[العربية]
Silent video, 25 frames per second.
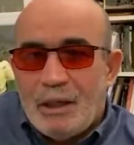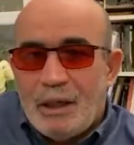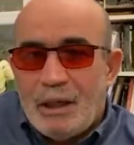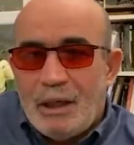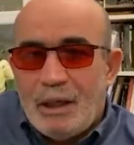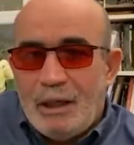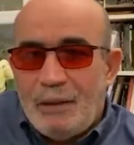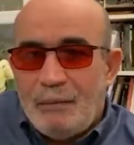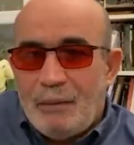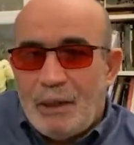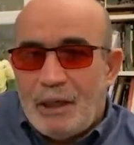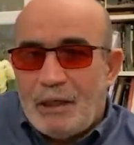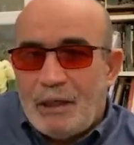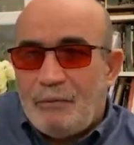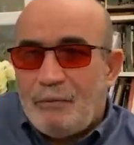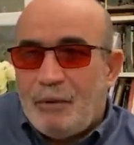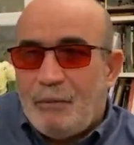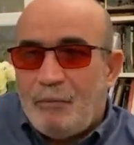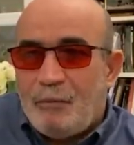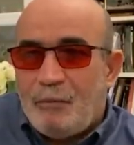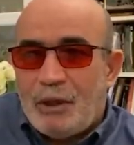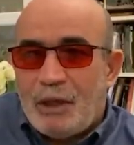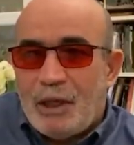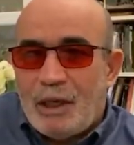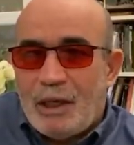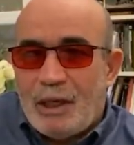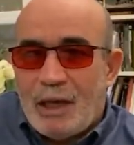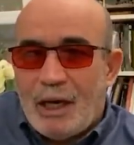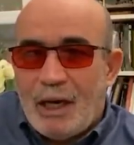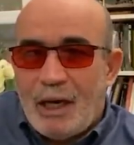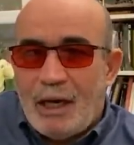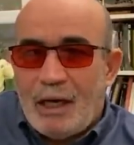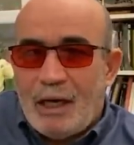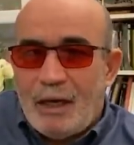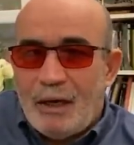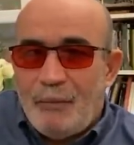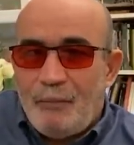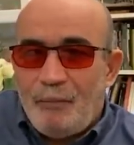أي بلد من بلدان
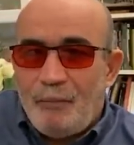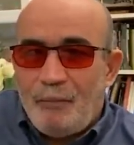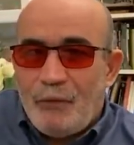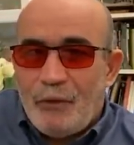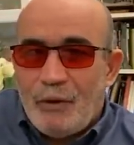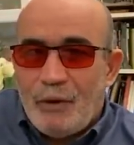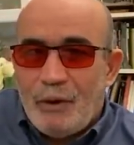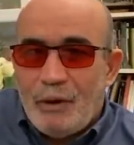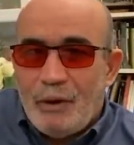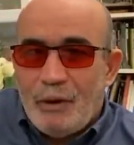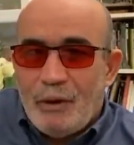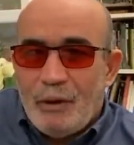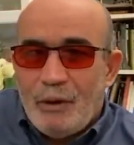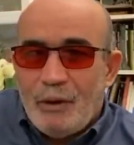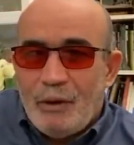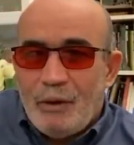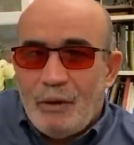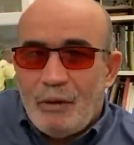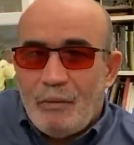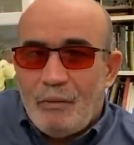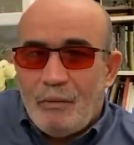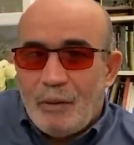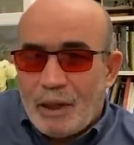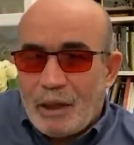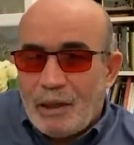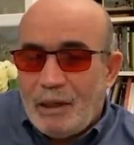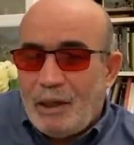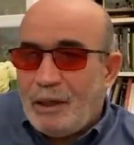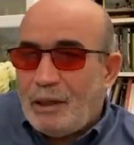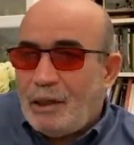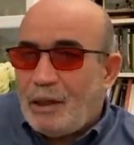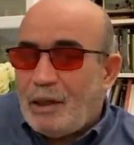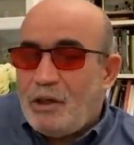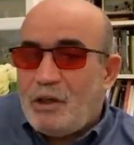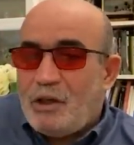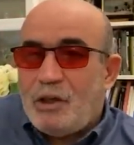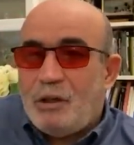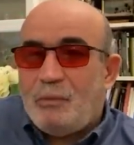العالم ومرات
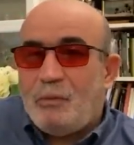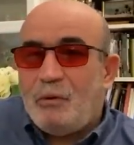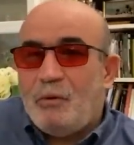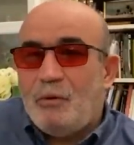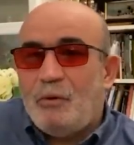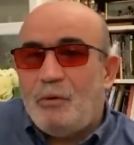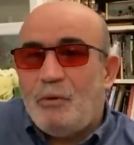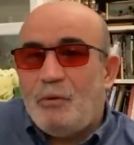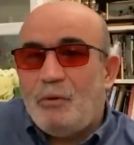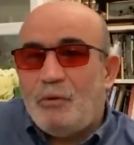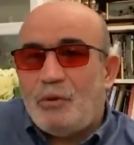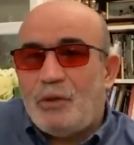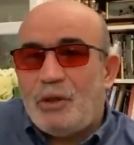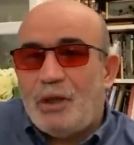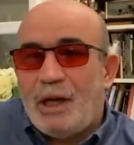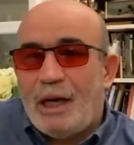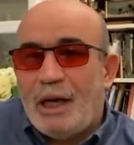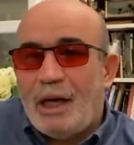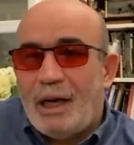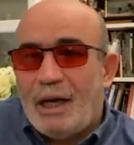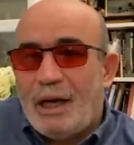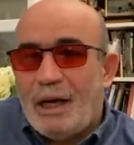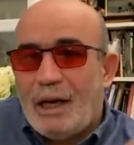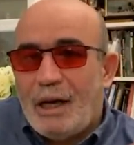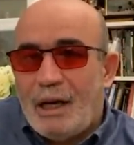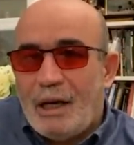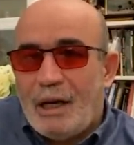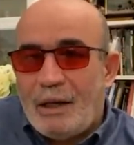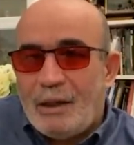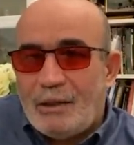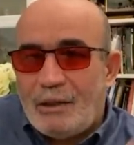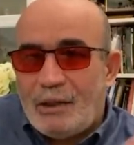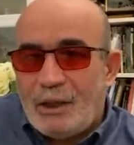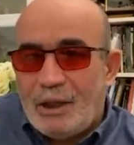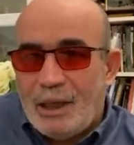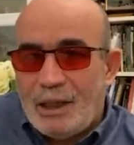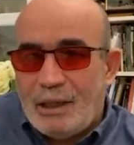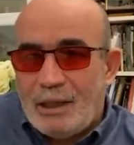حتى يجيبوا سلعة
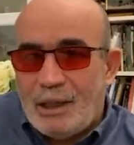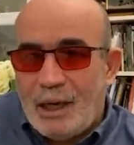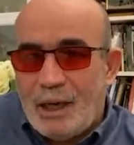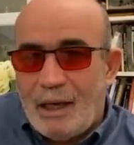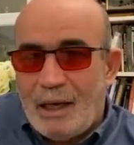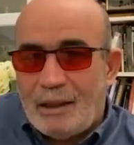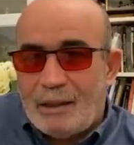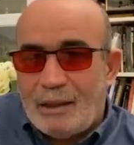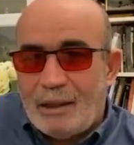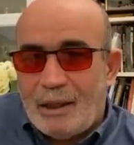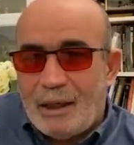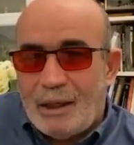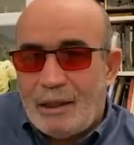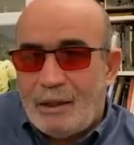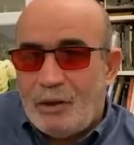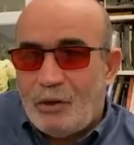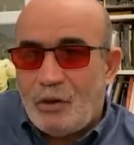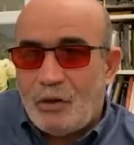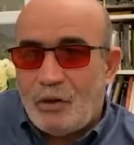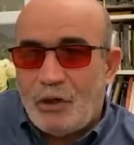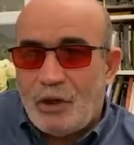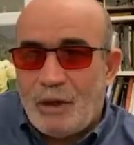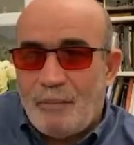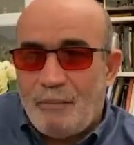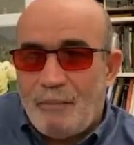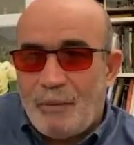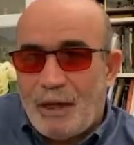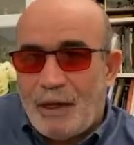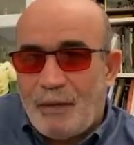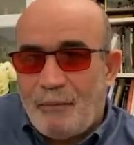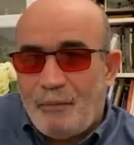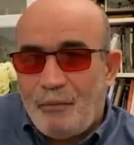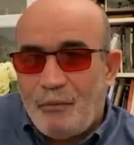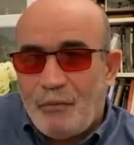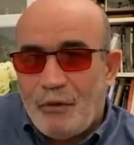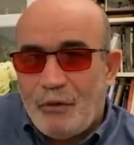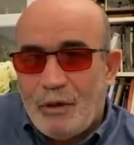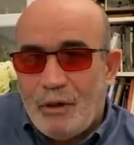سكند هاند يعني دوزيام مان
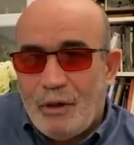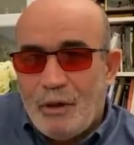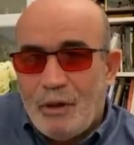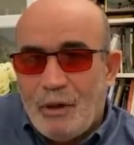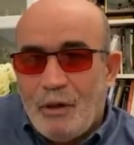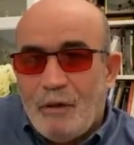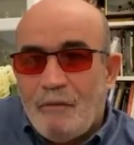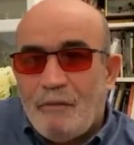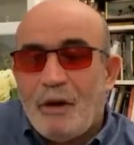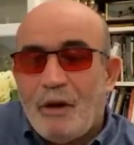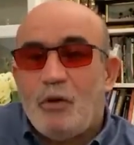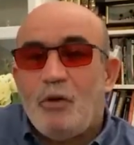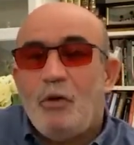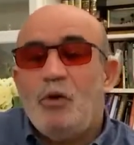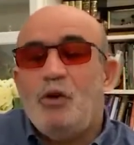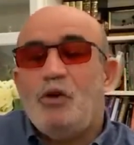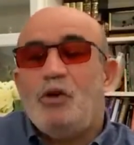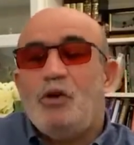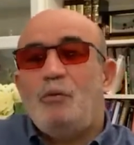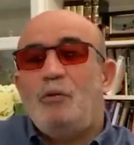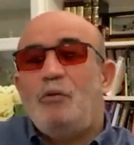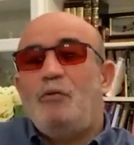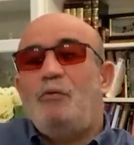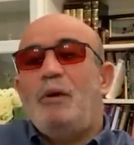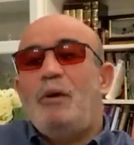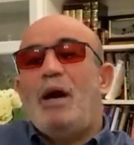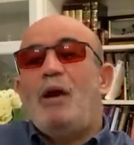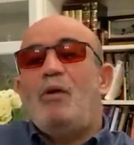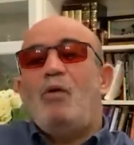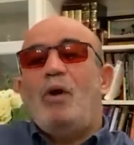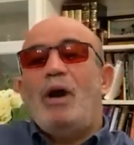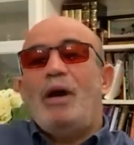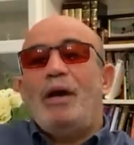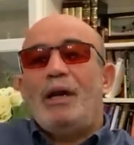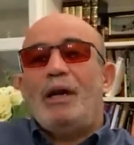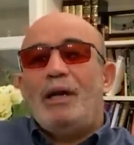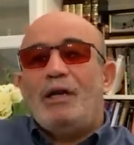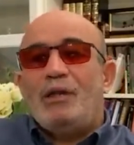فيروحوا يجيبوا ما
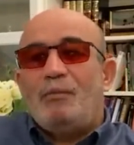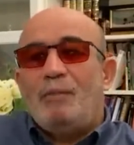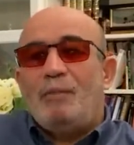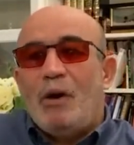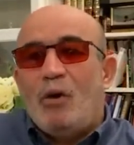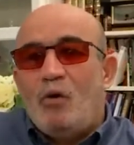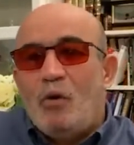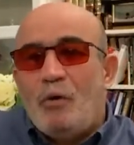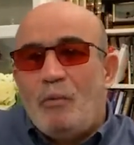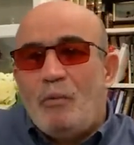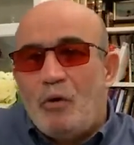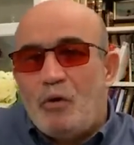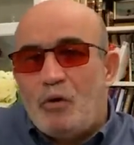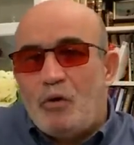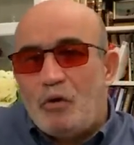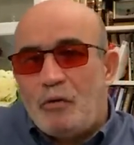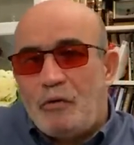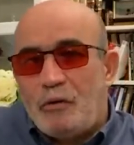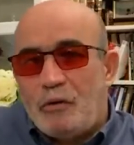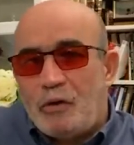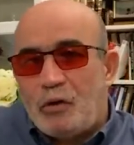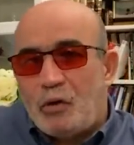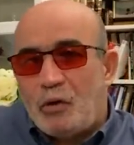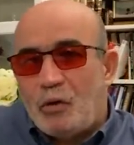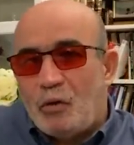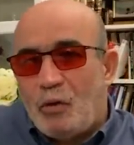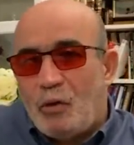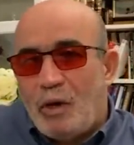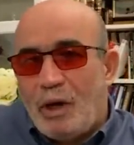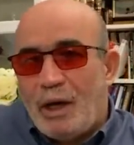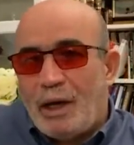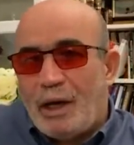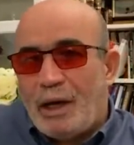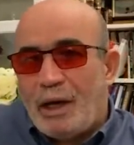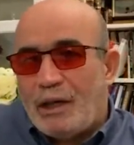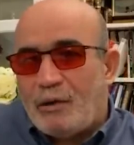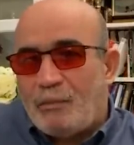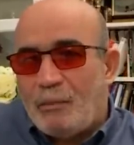هو ارخص ما هو موجود في السوق
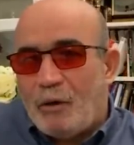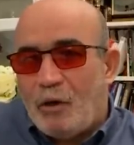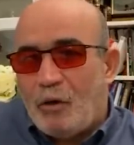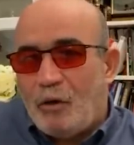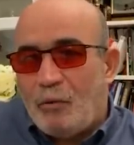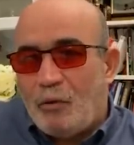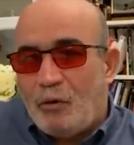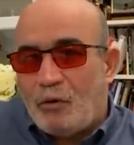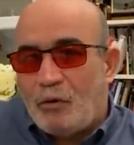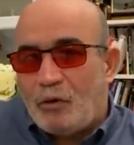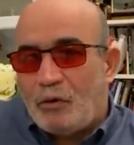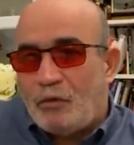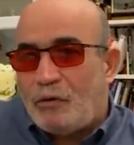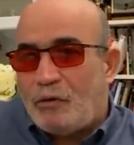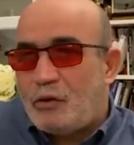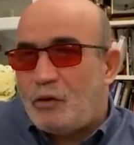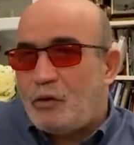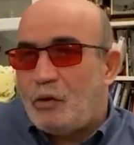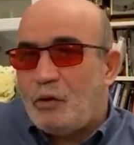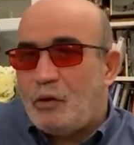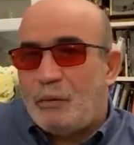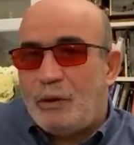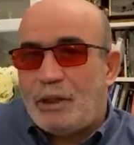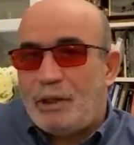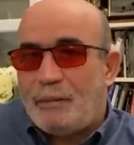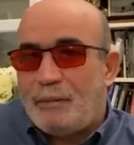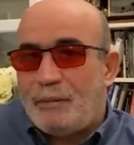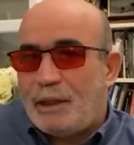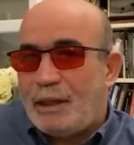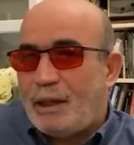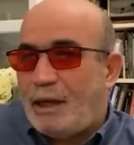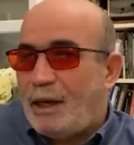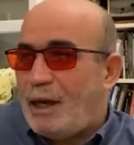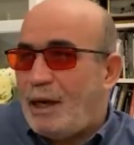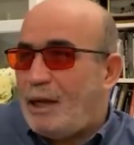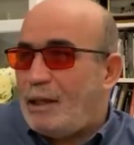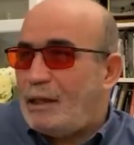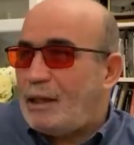وارخص ما هو موجود في السوق بطبيعه
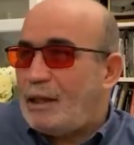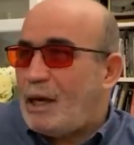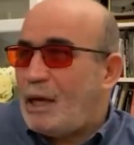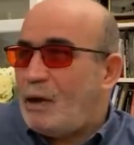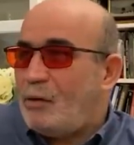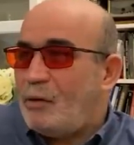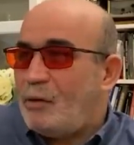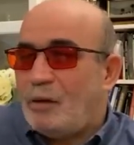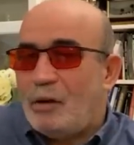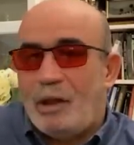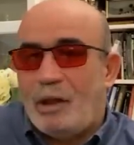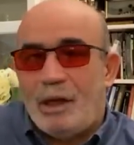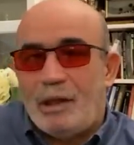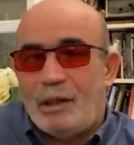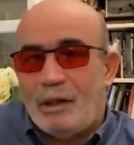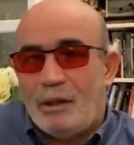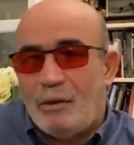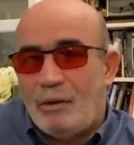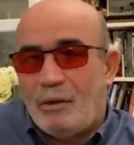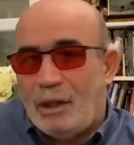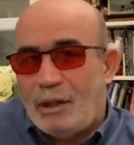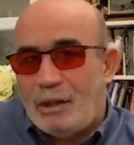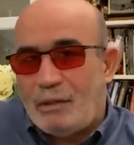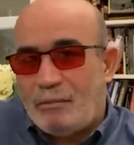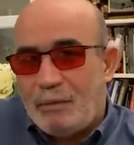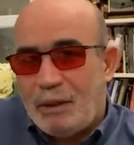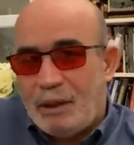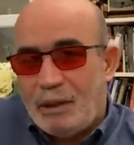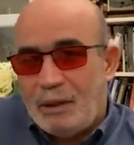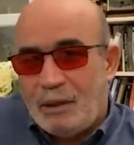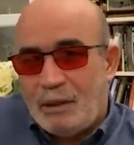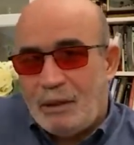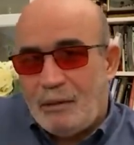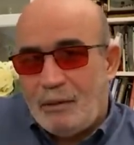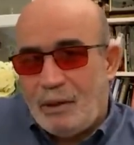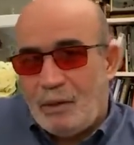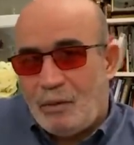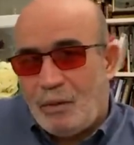الحال تاخذ ادوات
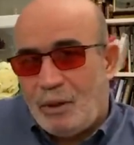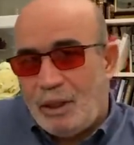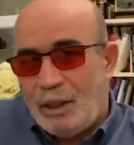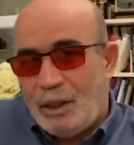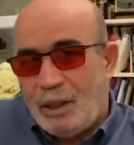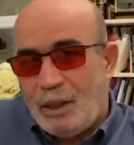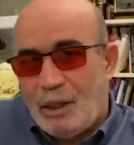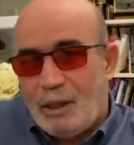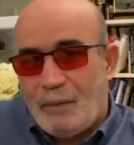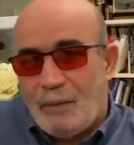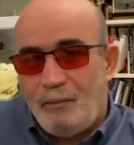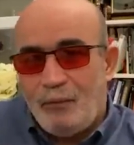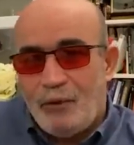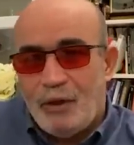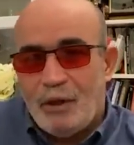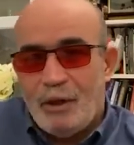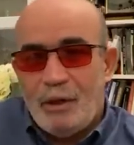من نوعيه